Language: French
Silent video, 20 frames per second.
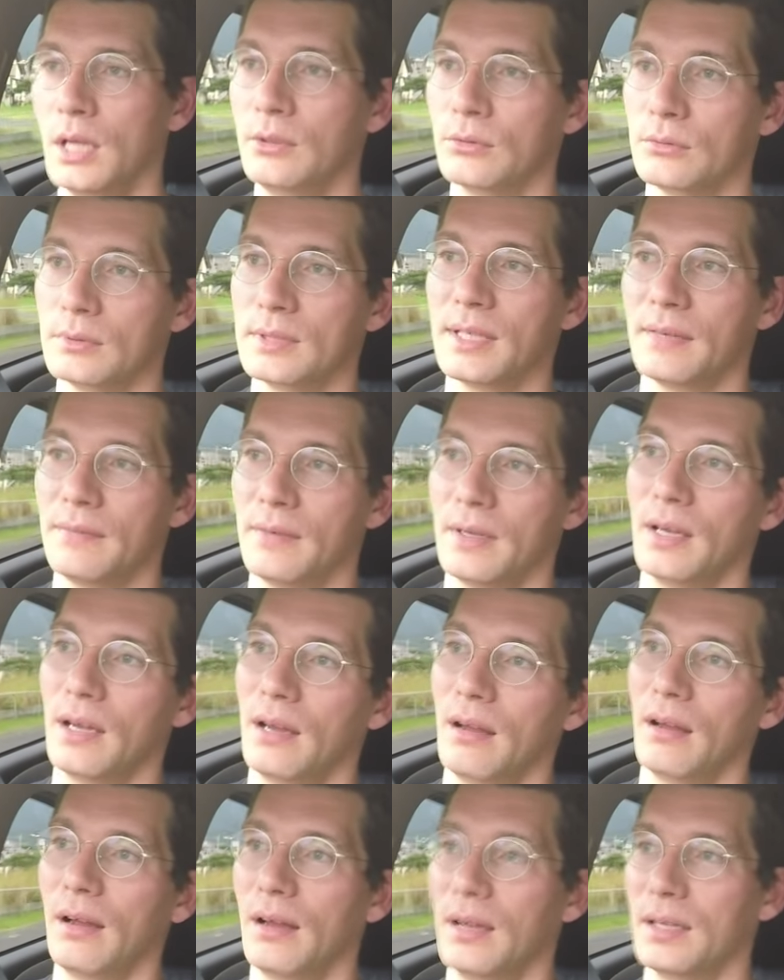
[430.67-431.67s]
Donc ça
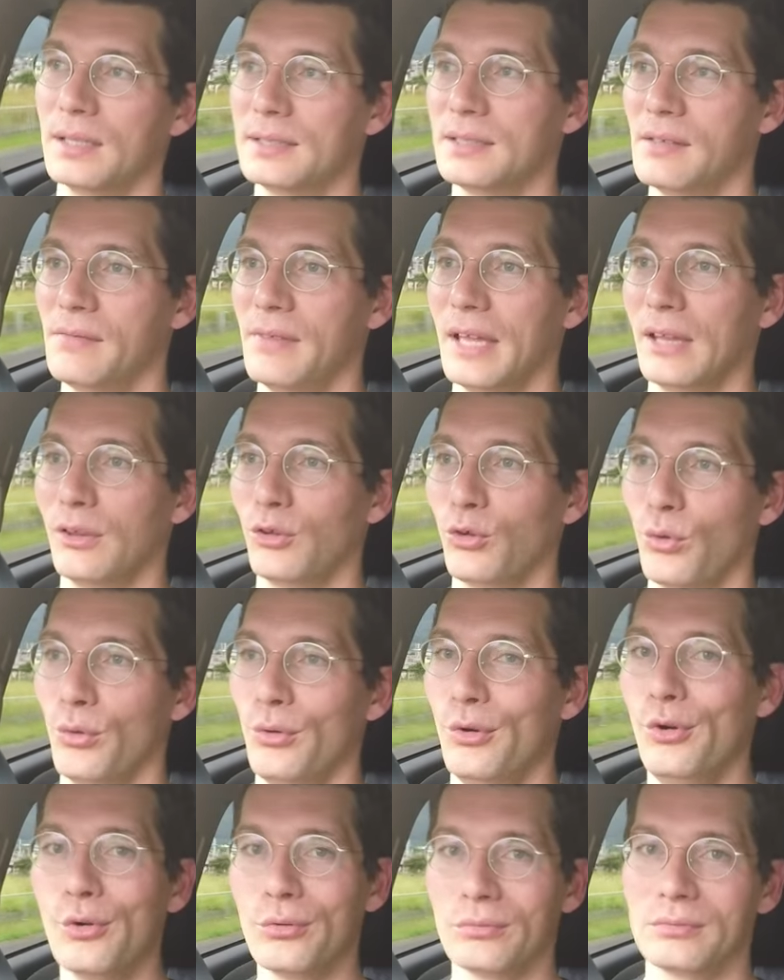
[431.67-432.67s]
va, ça va être
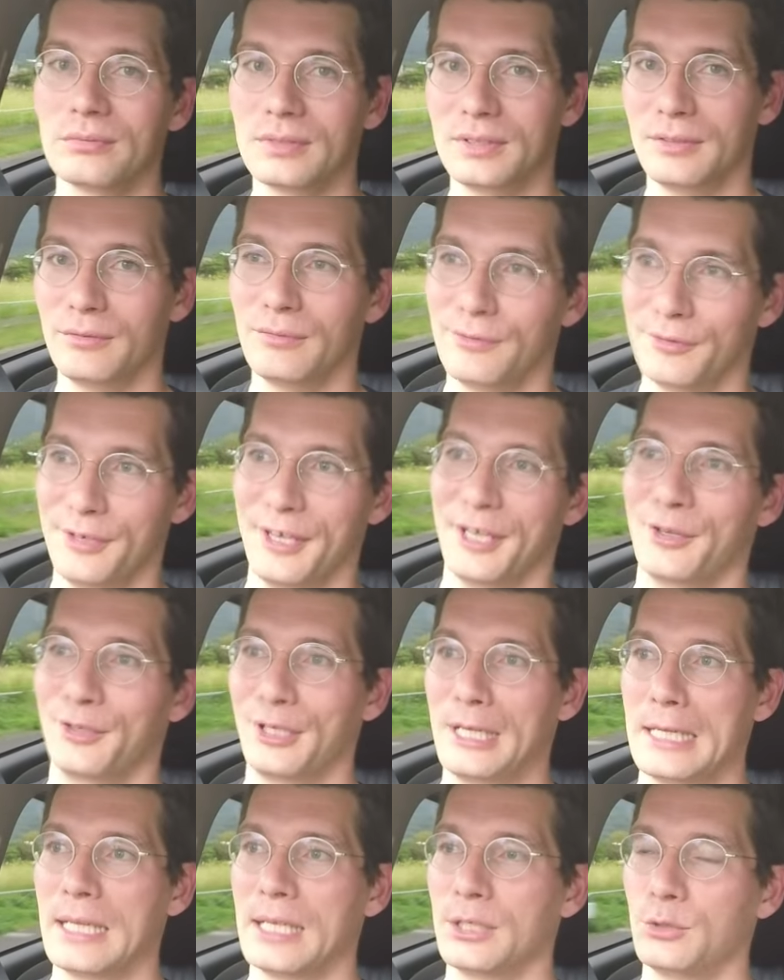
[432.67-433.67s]
long si vous voulez
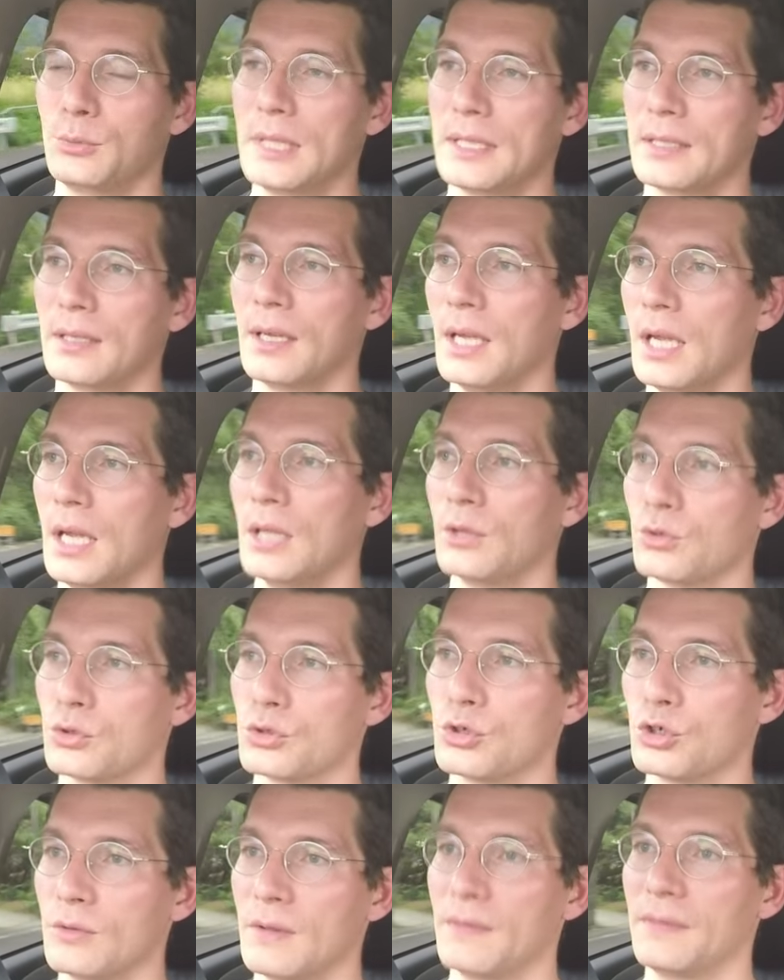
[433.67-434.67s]
connaître la suite. Donc ce
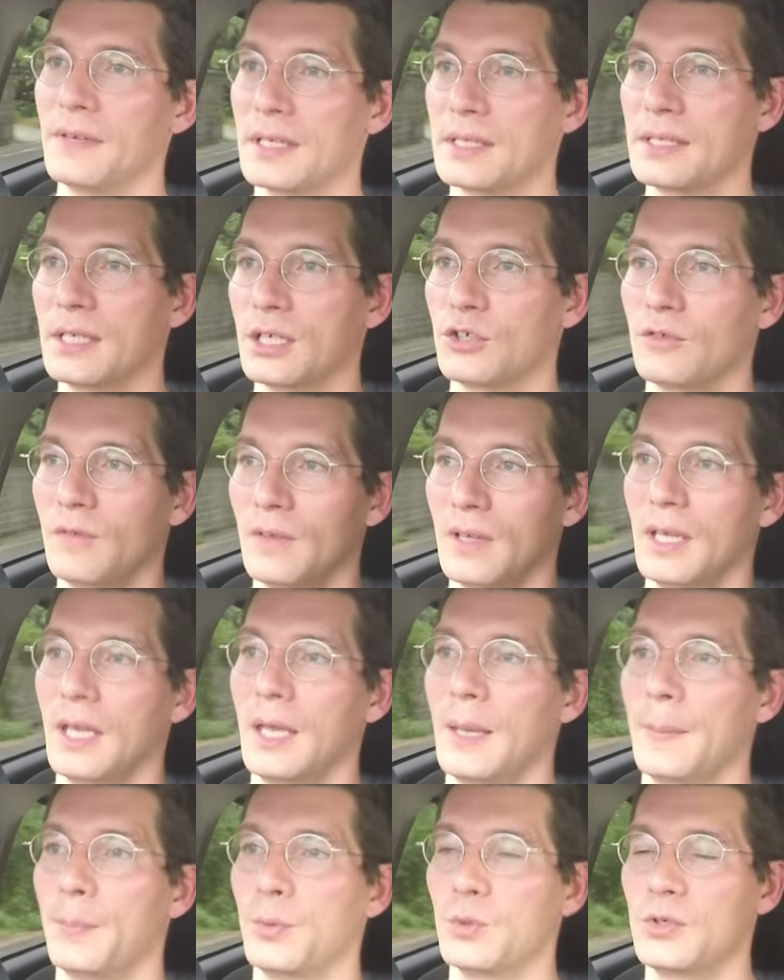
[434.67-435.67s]
que je vais faire, c'est que je
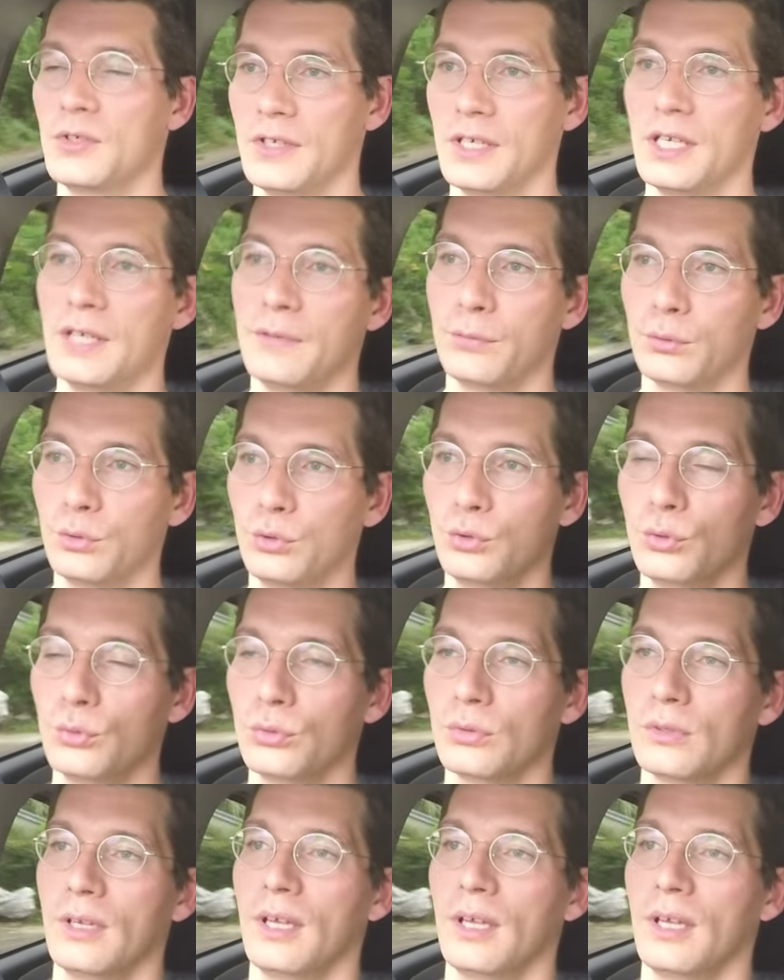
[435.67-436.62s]
vais poster les photos